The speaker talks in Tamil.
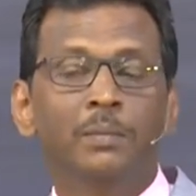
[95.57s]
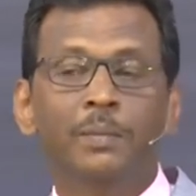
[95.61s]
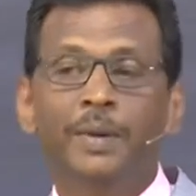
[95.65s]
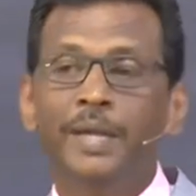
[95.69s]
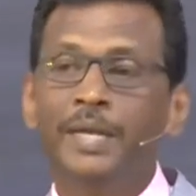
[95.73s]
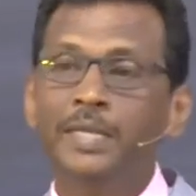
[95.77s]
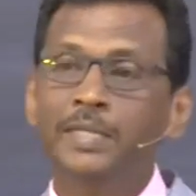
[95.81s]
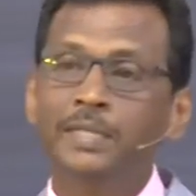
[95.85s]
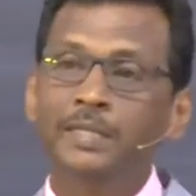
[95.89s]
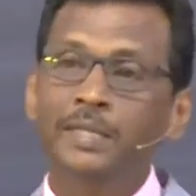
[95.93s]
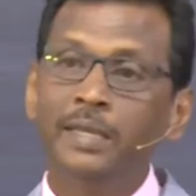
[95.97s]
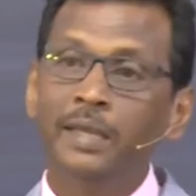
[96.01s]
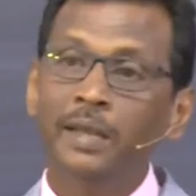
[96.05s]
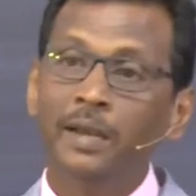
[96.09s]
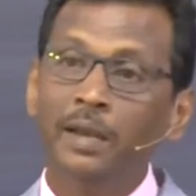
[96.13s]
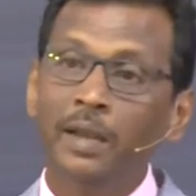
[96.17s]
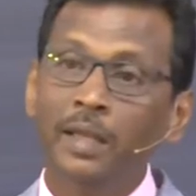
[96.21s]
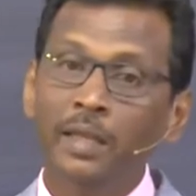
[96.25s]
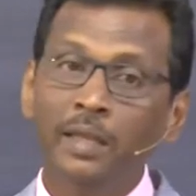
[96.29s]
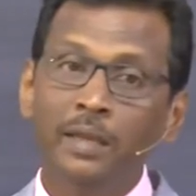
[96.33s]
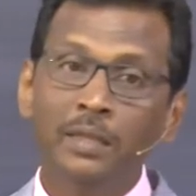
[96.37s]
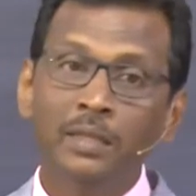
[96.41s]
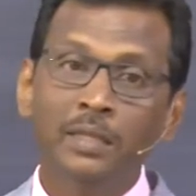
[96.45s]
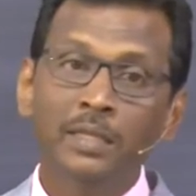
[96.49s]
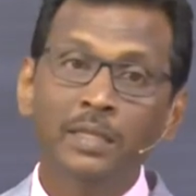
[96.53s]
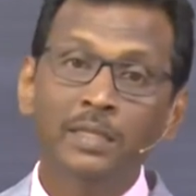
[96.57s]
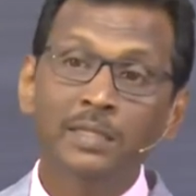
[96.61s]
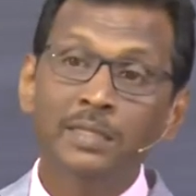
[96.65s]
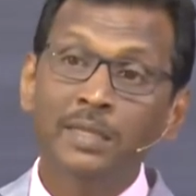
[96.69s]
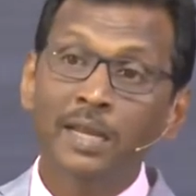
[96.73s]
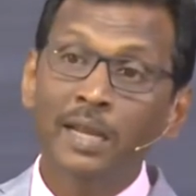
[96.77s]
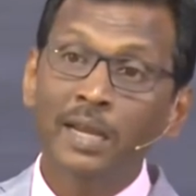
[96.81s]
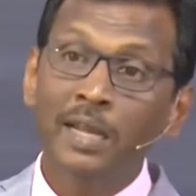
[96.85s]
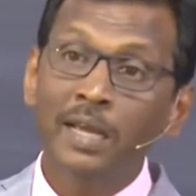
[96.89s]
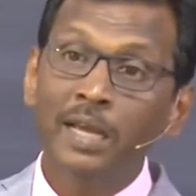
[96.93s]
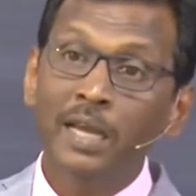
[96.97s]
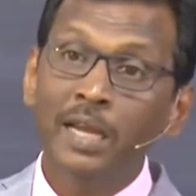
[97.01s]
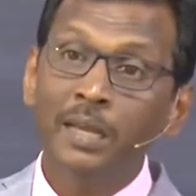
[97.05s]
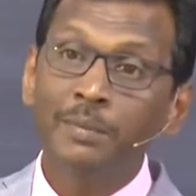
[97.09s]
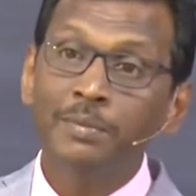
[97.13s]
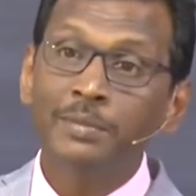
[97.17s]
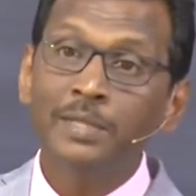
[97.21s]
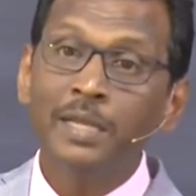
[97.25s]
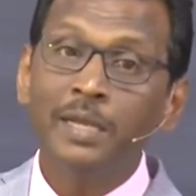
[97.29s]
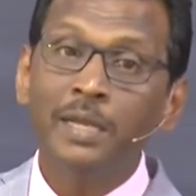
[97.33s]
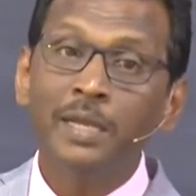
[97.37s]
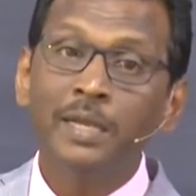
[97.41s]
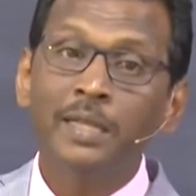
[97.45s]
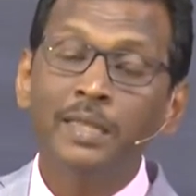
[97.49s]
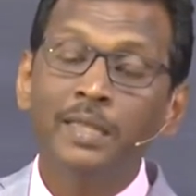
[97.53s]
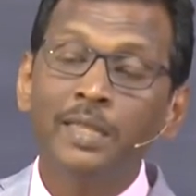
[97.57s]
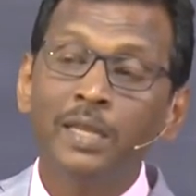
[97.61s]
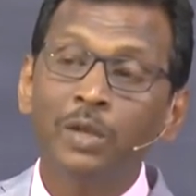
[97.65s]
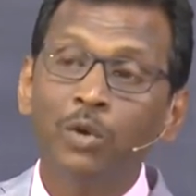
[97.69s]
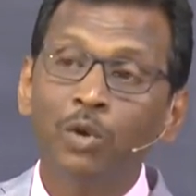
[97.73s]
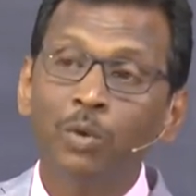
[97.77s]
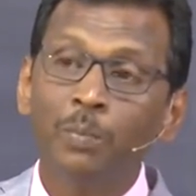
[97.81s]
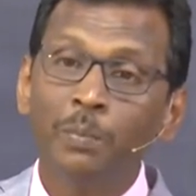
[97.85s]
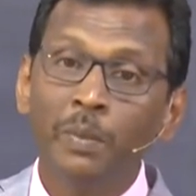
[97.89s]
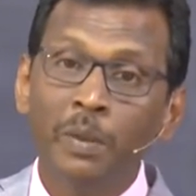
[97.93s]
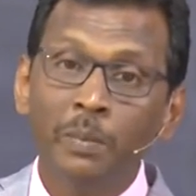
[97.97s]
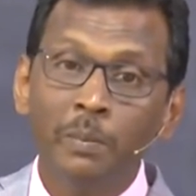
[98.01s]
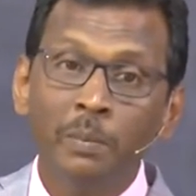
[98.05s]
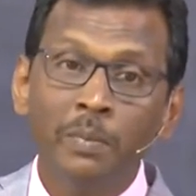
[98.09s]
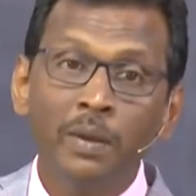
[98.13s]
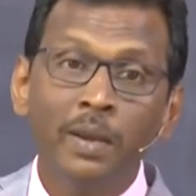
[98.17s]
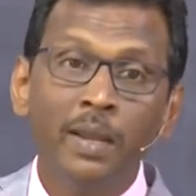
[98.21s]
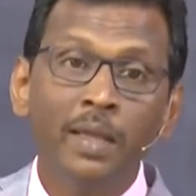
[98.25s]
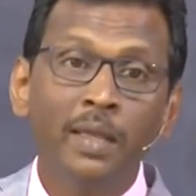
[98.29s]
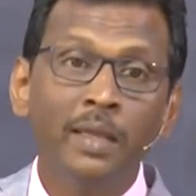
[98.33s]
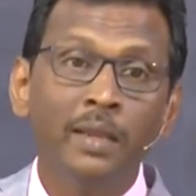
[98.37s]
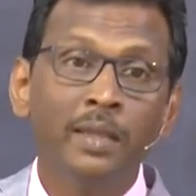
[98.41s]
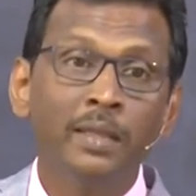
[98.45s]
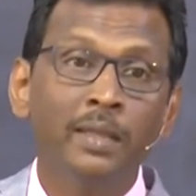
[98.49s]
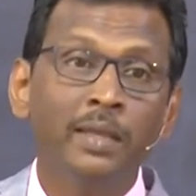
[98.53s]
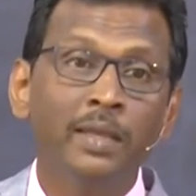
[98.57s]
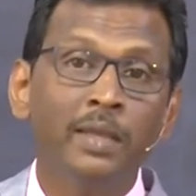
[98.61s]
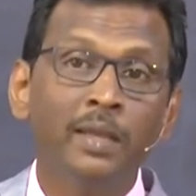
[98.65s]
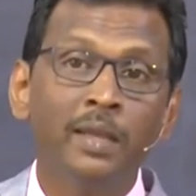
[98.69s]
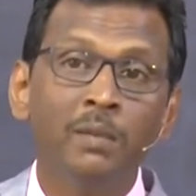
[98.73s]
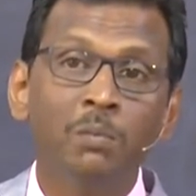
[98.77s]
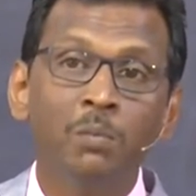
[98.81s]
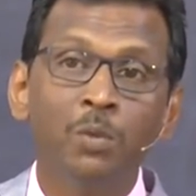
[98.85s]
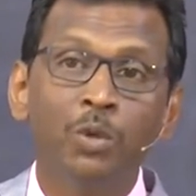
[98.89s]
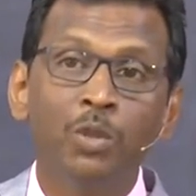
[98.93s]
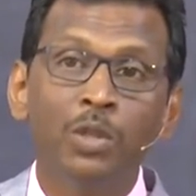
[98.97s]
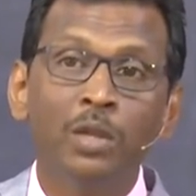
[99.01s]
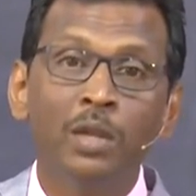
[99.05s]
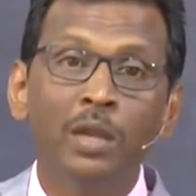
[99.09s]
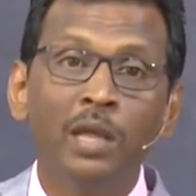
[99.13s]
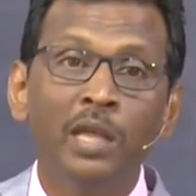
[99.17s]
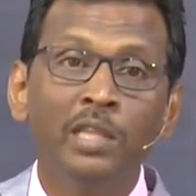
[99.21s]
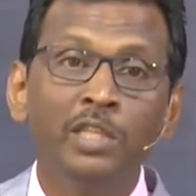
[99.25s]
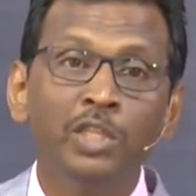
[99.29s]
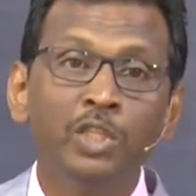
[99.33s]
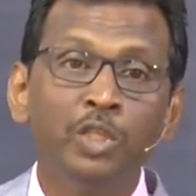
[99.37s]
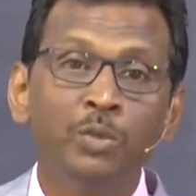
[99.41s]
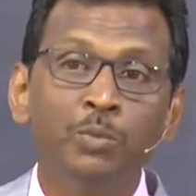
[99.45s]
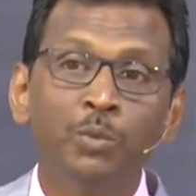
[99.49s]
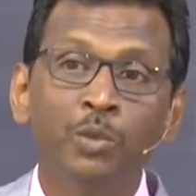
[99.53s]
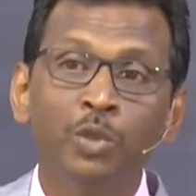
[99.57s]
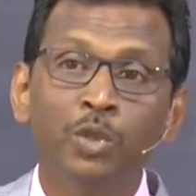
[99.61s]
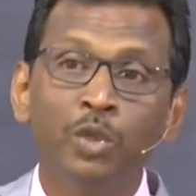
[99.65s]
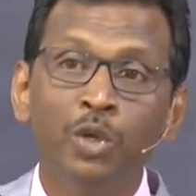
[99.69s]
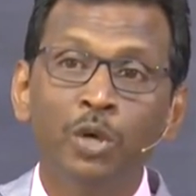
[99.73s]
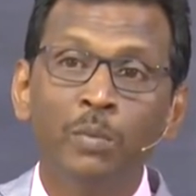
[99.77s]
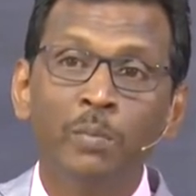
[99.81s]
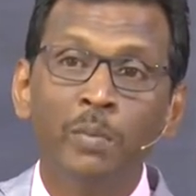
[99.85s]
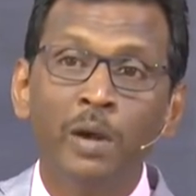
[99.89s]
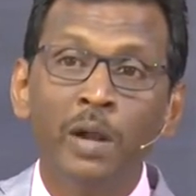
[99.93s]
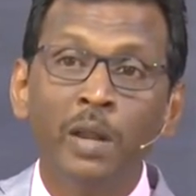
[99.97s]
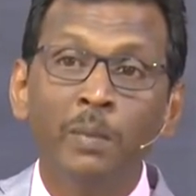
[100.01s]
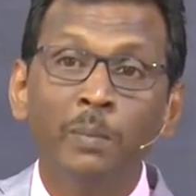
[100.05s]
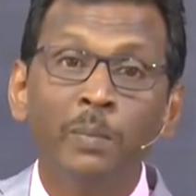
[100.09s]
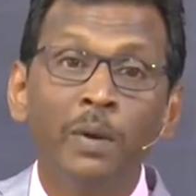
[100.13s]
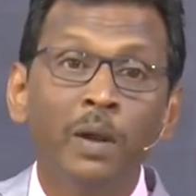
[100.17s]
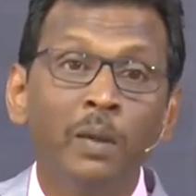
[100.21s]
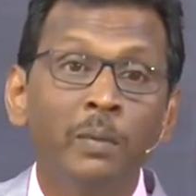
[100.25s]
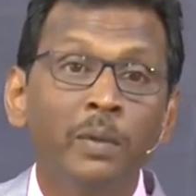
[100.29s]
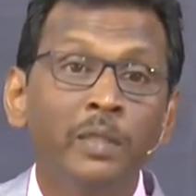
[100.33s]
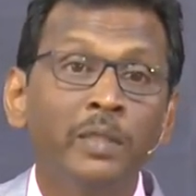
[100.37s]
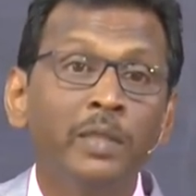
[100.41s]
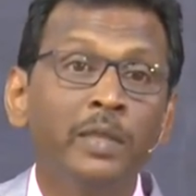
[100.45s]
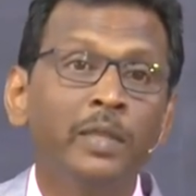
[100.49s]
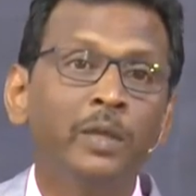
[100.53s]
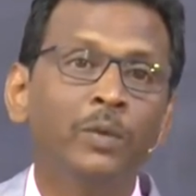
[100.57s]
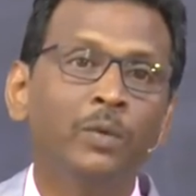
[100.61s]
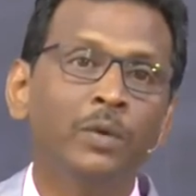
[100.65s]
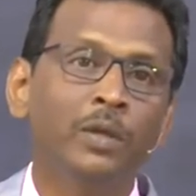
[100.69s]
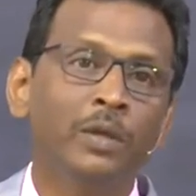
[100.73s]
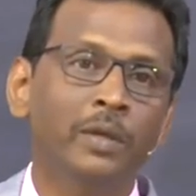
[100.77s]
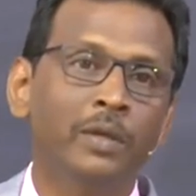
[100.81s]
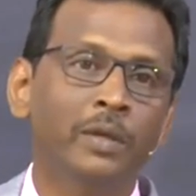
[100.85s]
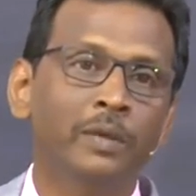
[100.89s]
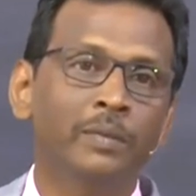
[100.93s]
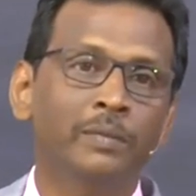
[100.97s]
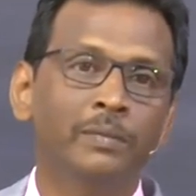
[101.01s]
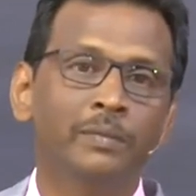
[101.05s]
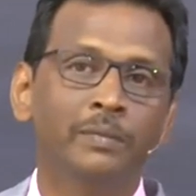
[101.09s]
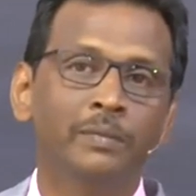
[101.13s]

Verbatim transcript: பரிசேரில் இருந்து சனகரிப் சங்கத்தில் ஒரு மெம்பராக இருந்தீங்கன்னா முதல் அஞ்சு புத்தகம் மனப்பாடமாக தெரியும் உங்களுக்கு